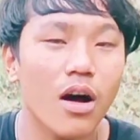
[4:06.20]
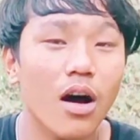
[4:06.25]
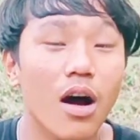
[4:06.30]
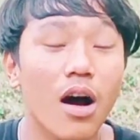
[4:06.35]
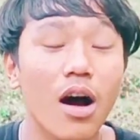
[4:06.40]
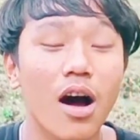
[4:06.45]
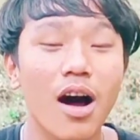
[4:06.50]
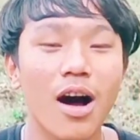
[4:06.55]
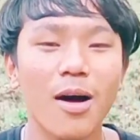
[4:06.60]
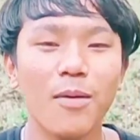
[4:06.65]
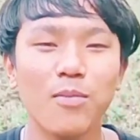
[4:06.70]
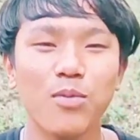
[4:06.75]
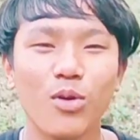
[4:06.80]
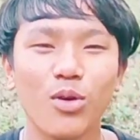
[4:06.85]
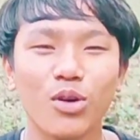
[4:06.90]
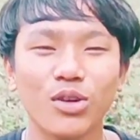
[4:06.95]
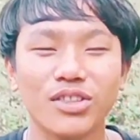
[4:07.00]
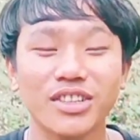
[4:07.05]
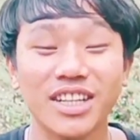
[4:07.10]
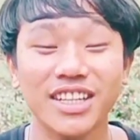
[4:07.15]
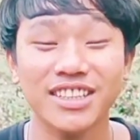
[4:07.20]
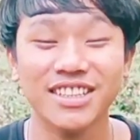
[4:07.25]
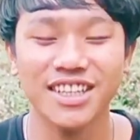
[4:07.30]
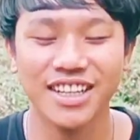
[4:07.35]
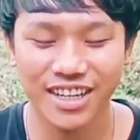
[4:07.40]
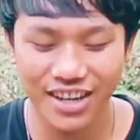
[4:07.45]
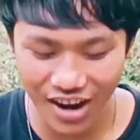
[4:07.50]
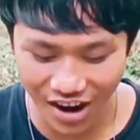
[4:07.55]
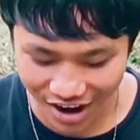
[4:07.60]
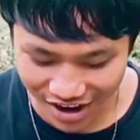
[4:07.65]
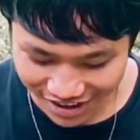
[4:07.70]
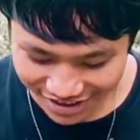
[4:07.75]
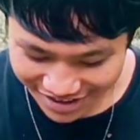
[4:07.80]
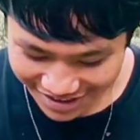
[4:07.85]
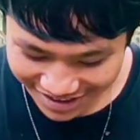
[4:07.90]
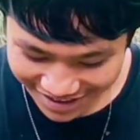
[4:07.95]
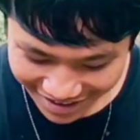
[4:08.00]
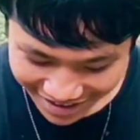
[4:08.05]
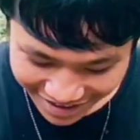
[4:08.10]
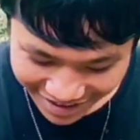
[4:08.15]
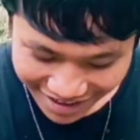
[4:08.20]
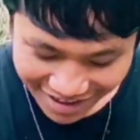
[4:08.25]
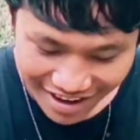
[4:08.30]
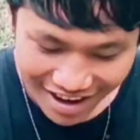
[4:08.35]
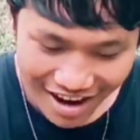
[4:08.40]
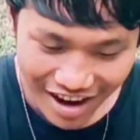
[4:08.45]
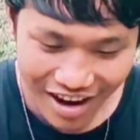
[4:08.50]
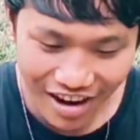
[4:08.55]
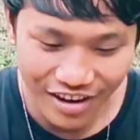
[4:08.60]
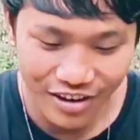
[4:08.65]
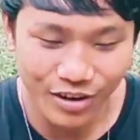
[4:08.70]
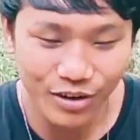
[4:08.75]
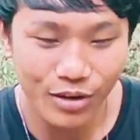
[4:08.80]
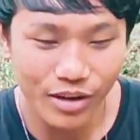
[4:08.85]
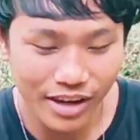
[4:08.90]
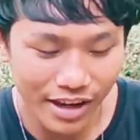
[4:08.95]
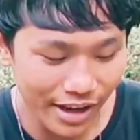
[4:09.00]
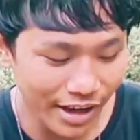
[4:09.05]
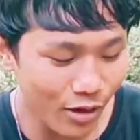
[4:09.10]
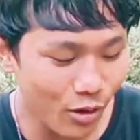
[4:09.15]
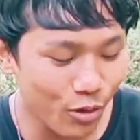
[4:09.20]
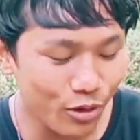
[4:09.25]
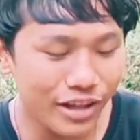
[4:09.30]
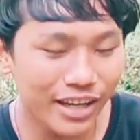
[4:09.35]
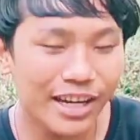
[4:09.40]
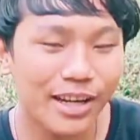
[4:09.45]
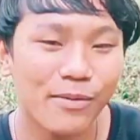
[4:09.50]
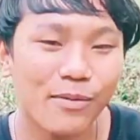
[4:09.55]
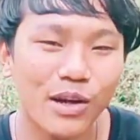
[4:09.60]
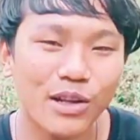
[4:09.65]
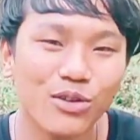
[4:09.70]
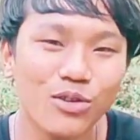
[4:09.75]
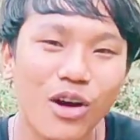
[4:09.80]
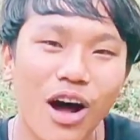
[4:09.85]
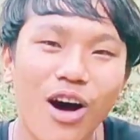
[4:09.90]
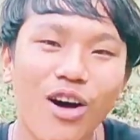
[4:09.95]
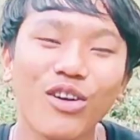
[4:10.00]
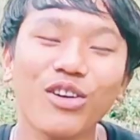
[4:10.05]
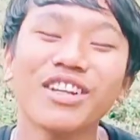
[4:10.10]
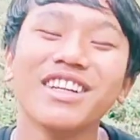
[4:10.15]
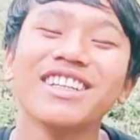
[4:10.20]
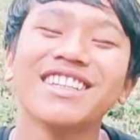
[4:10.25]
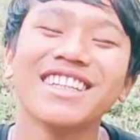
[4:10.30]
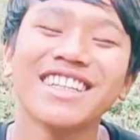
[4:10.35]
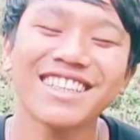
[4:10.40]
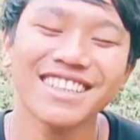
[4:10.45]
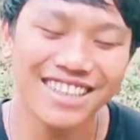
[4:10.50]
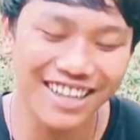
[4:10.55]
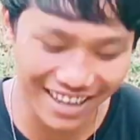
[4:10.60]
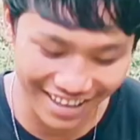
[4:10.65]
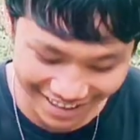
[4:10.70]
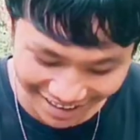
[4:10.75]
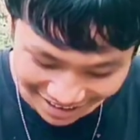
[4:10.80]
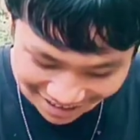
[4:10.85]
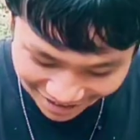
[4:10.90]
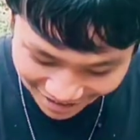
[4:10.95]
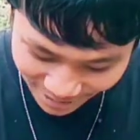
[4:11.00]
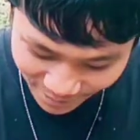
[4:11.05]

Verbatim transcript: आ बहुत टेस्ट है गाइस और ये होने के बाद तो और इंटरेस्ट लगेगा